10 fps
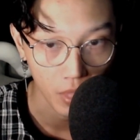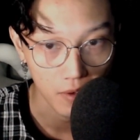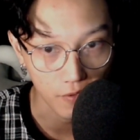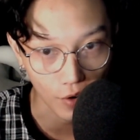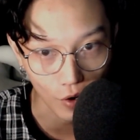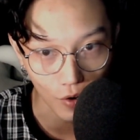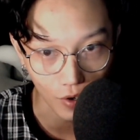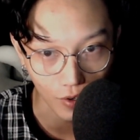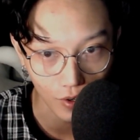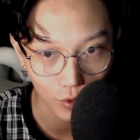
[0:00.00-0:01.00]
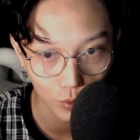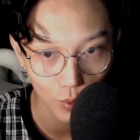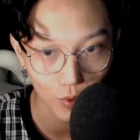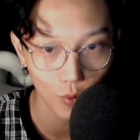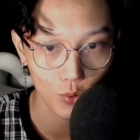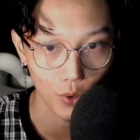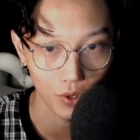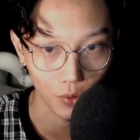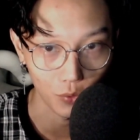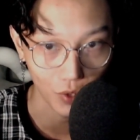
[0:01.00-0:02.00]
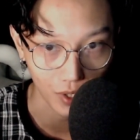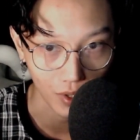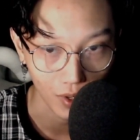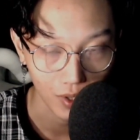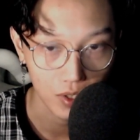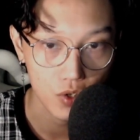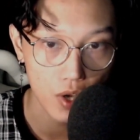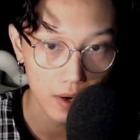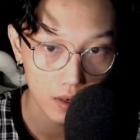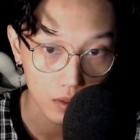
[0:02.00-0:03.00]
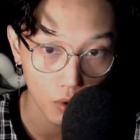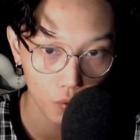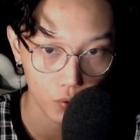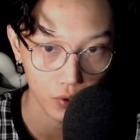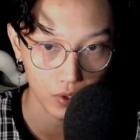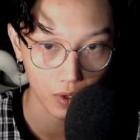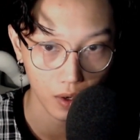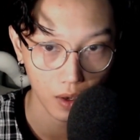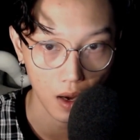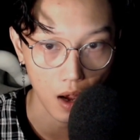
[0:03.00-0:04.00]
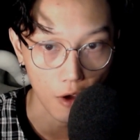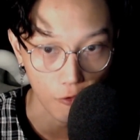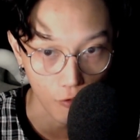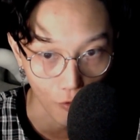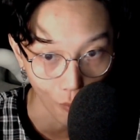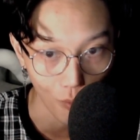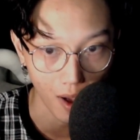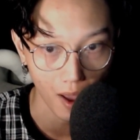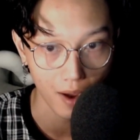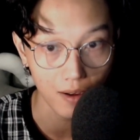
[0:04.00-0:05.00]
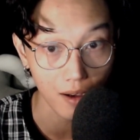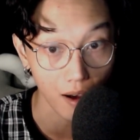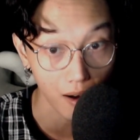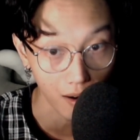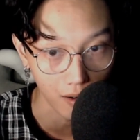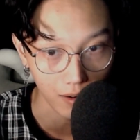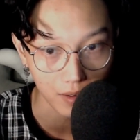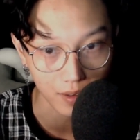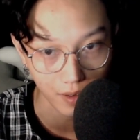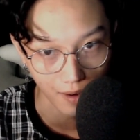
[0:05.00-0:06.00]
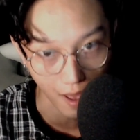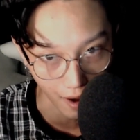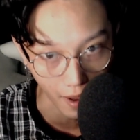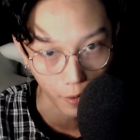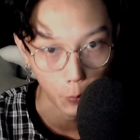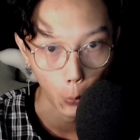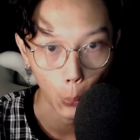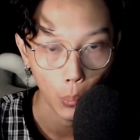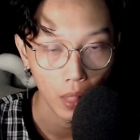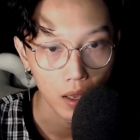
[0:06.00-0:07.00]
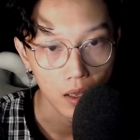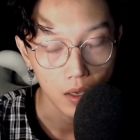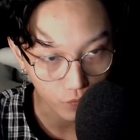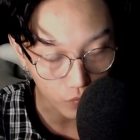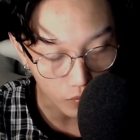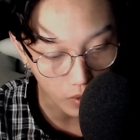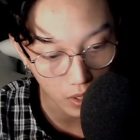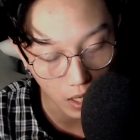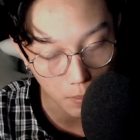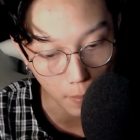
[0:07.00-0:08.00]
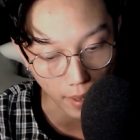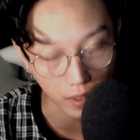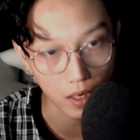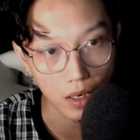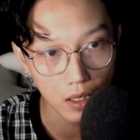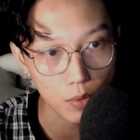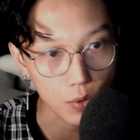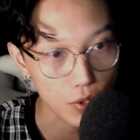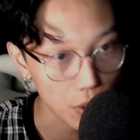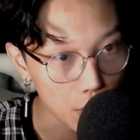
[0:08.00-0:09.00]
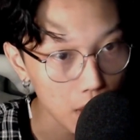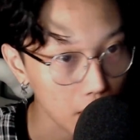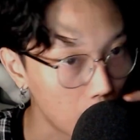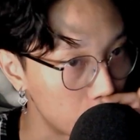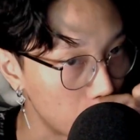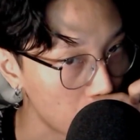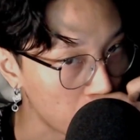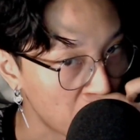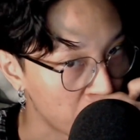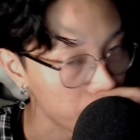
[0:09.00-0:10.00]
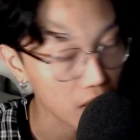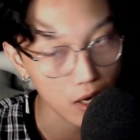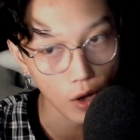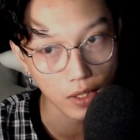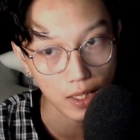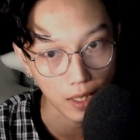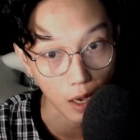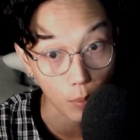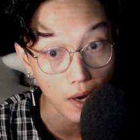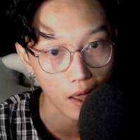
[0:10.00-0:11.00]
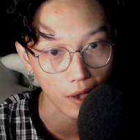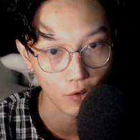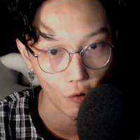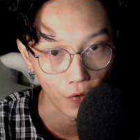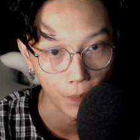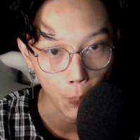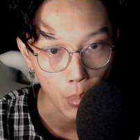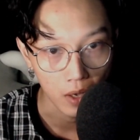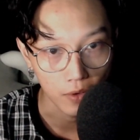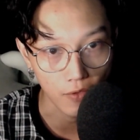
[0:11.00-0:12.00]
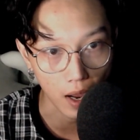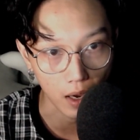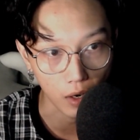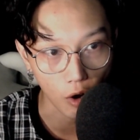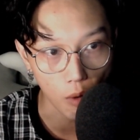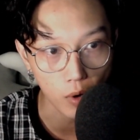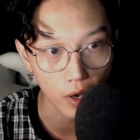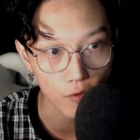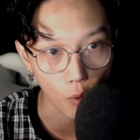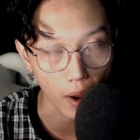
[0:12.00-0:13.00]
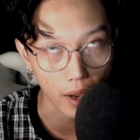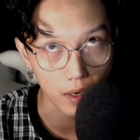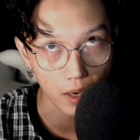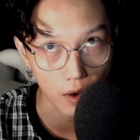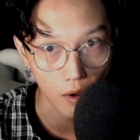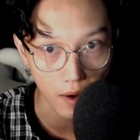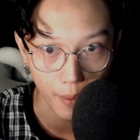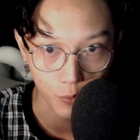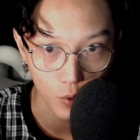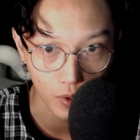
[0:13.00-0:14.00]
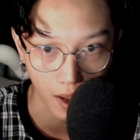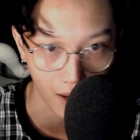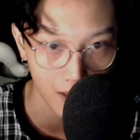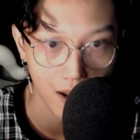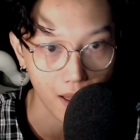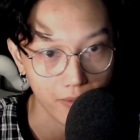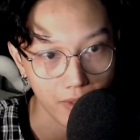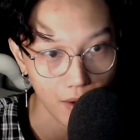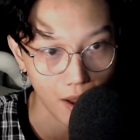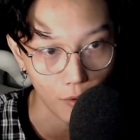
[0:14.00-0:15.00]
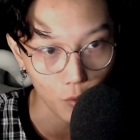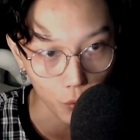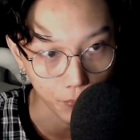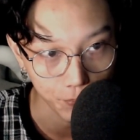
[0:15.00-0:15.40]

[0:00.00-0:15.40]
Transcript: Và đó là kết thúc câu chuyện đầu tiên. Sang đến câu chuyện thứ hai là vụ án ở Đà Lạt. Khi mà bạn này lớn lên một xíu, học tiểu học nè, khi đó thì học ở Đà Lạt rồi. Và có một cái vụ án ngày đó làm cho cả Đà Lạt chao đảo luôn.